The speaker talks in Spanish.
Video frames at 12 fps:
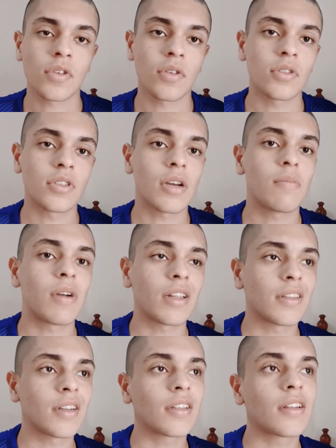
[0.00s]
O sea, a
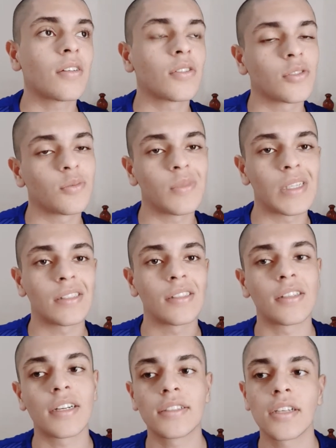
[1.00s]
partir de los
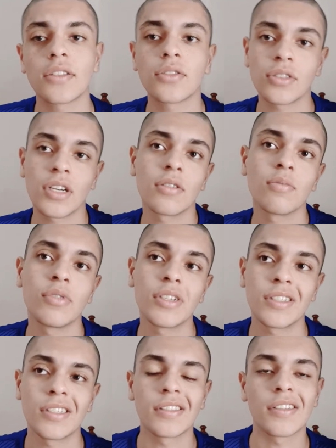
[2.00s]
23 años ya no
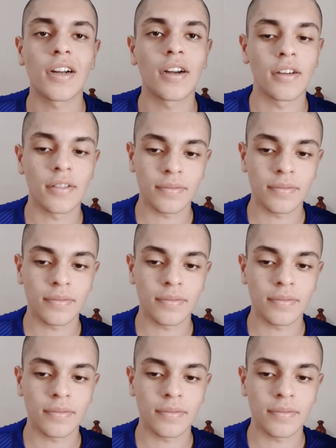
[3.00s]
puedes entrar.